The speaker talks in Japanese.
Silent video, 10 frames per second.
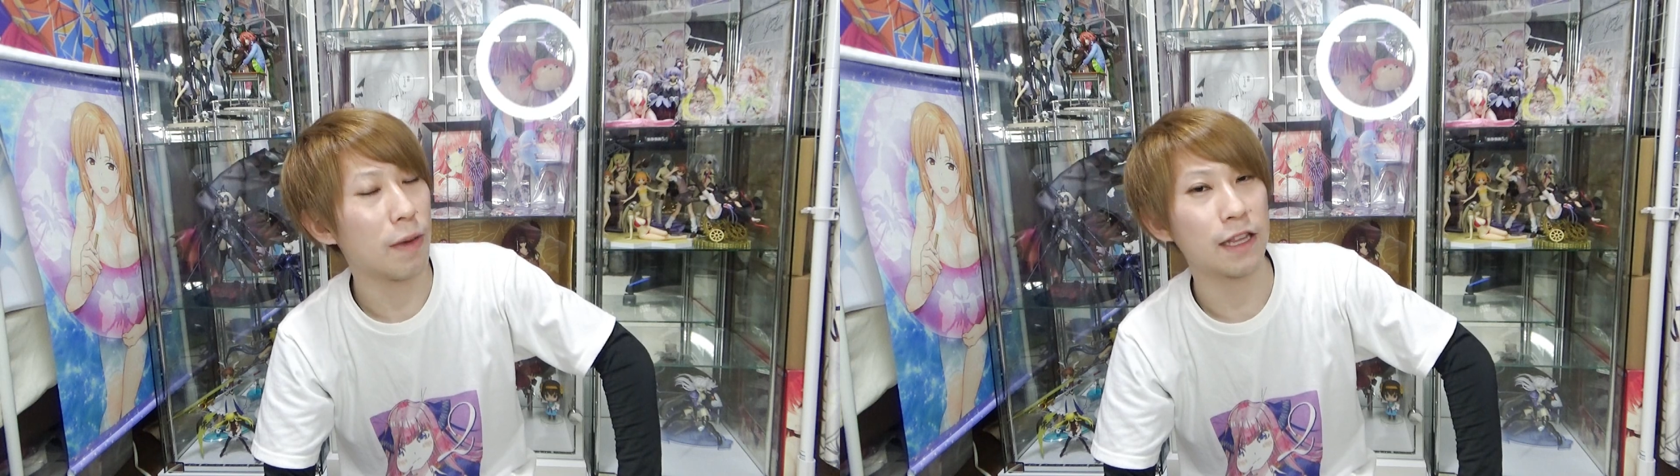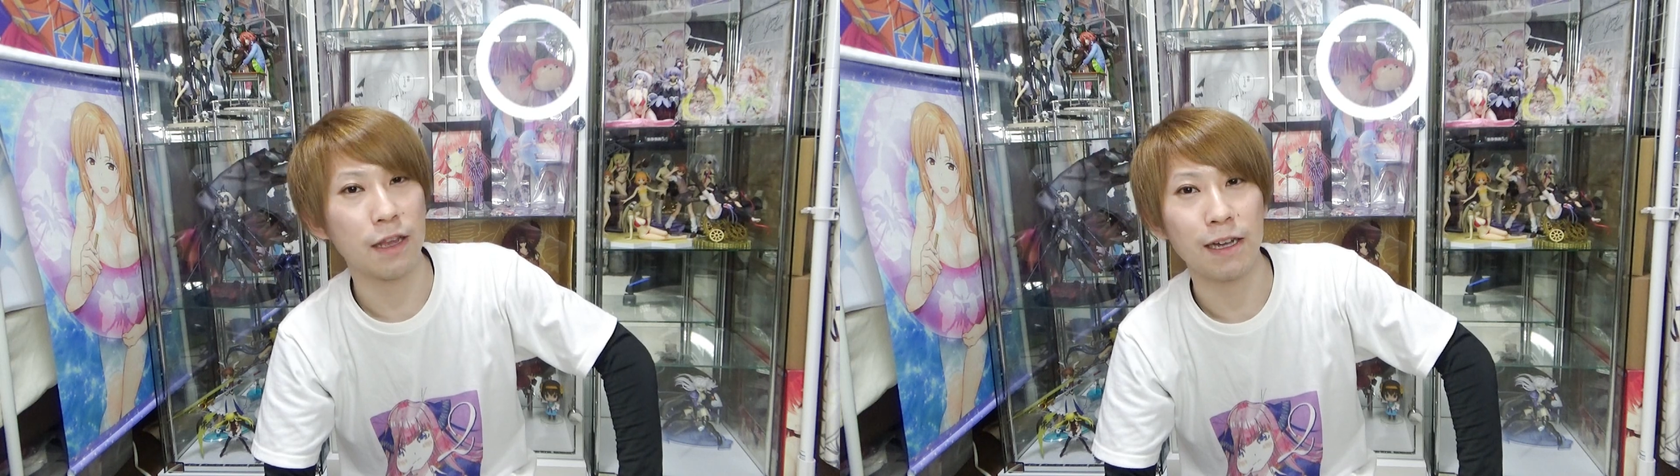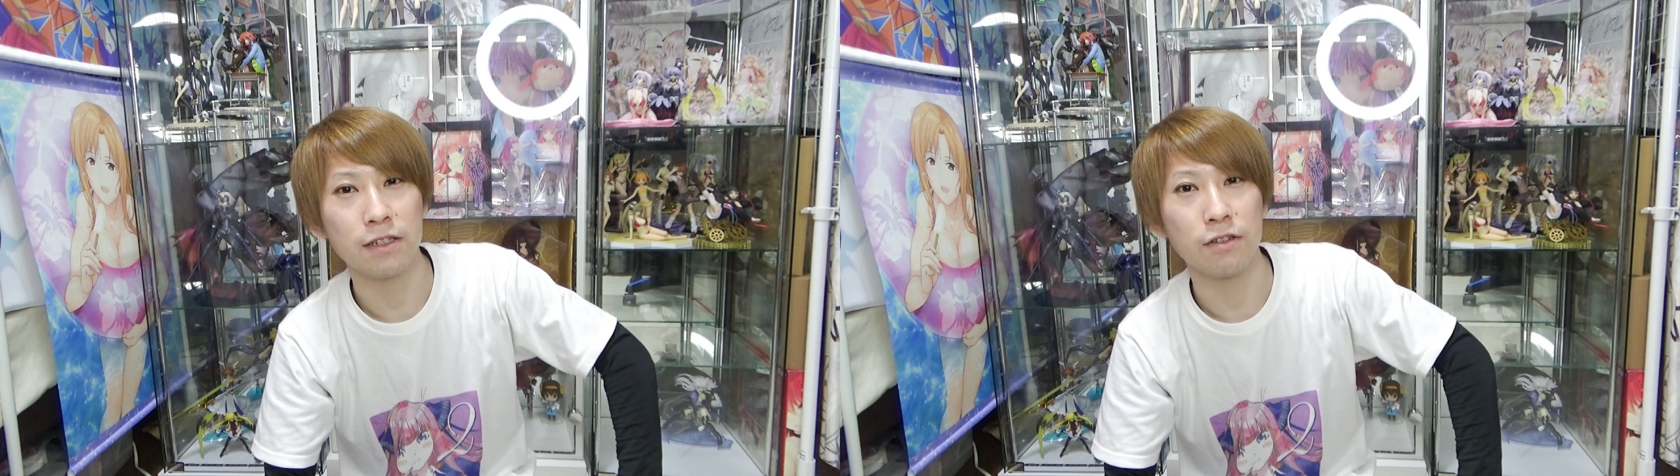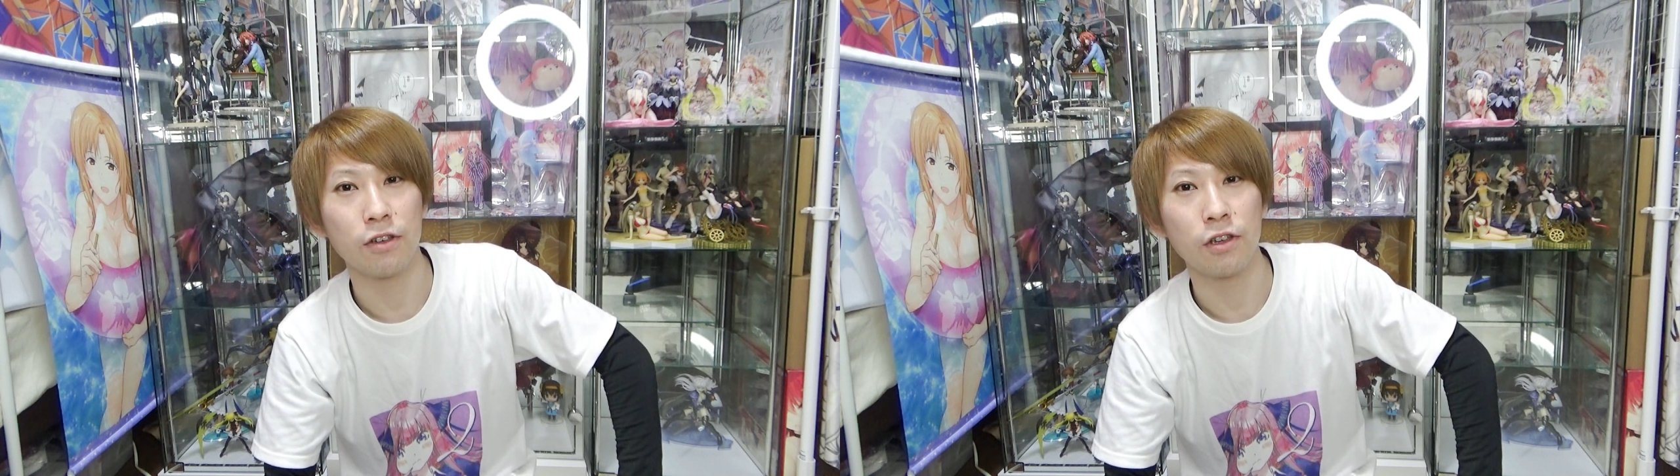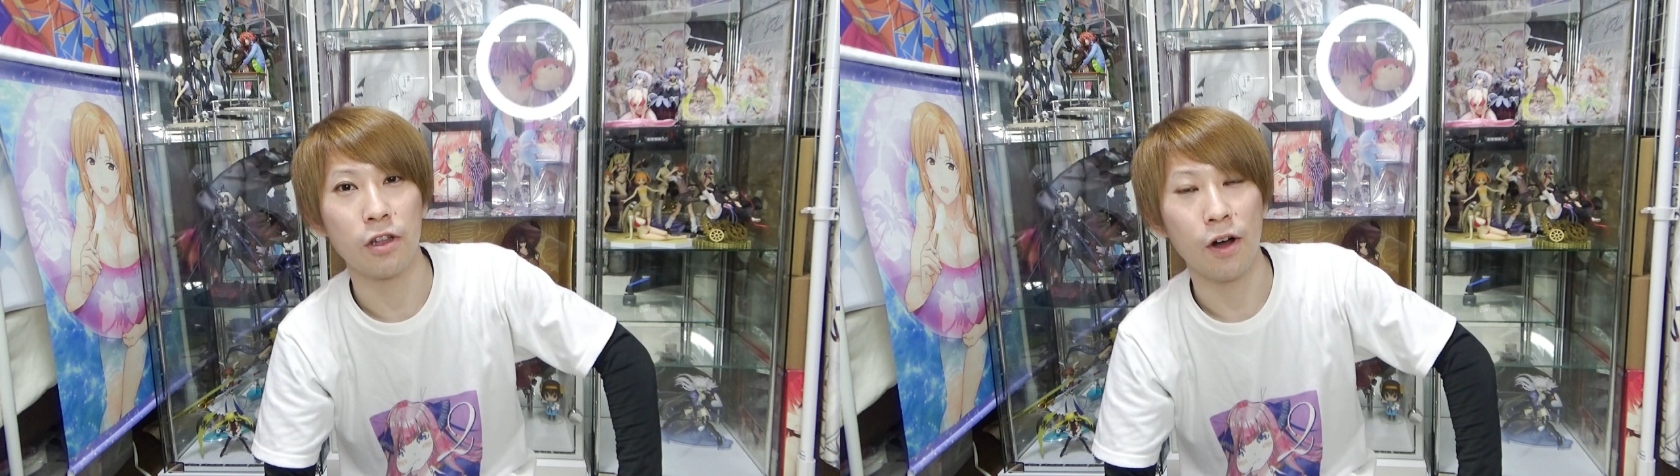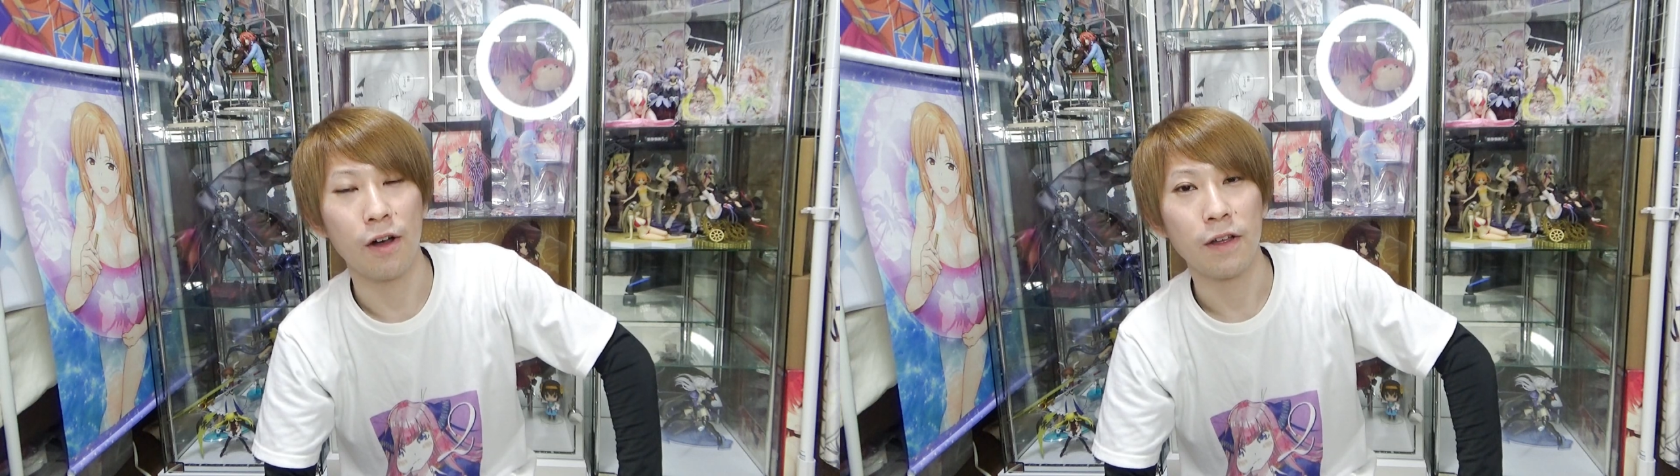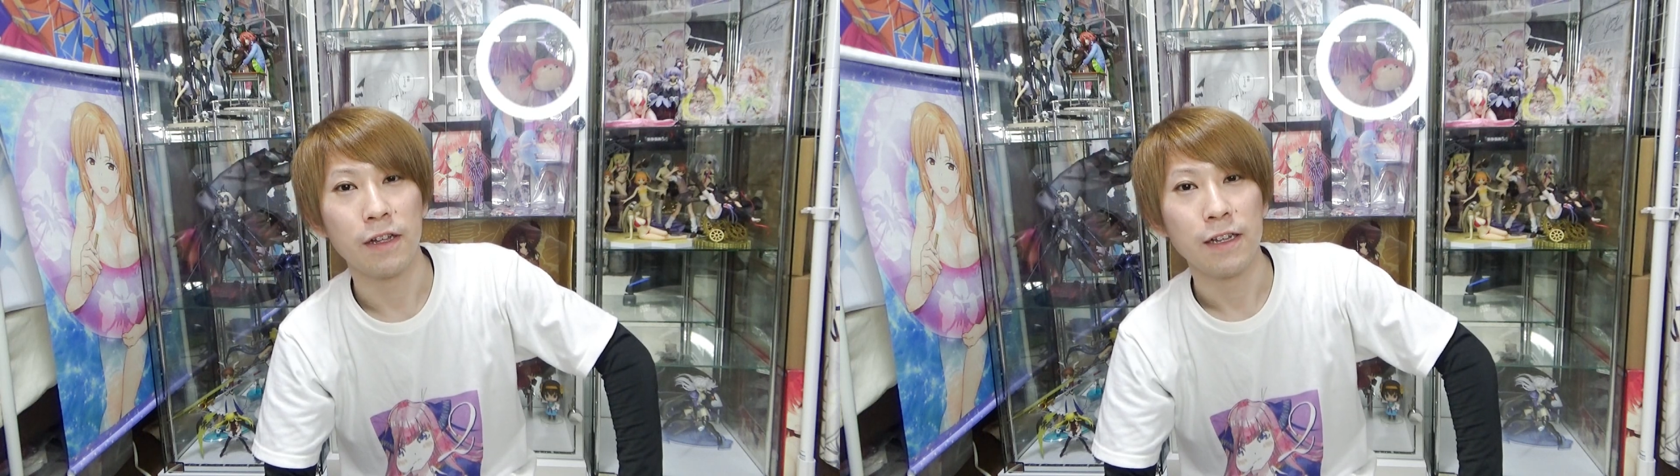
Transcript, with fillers: 困ってますいう人